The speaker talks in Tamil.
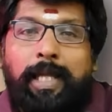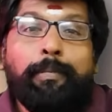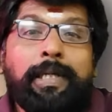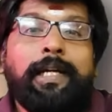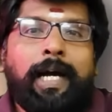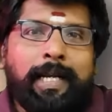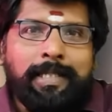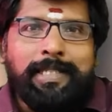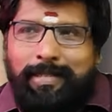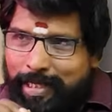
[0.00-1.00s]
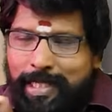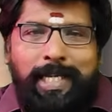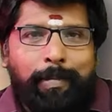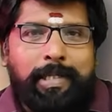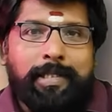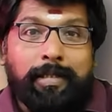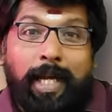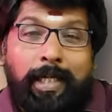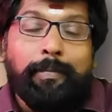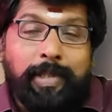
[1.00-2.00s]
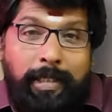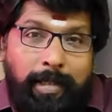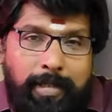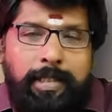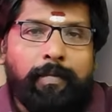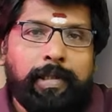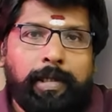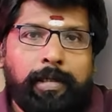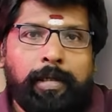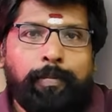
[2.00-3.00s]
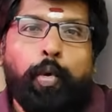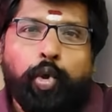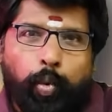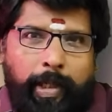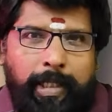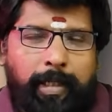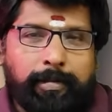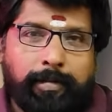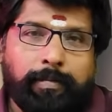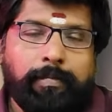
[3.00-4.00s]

தமிழக அரசு நிதி அமைச்சர் தங்கம் தென்னரசு அவர்கள் போட்டு உடைகிறாரு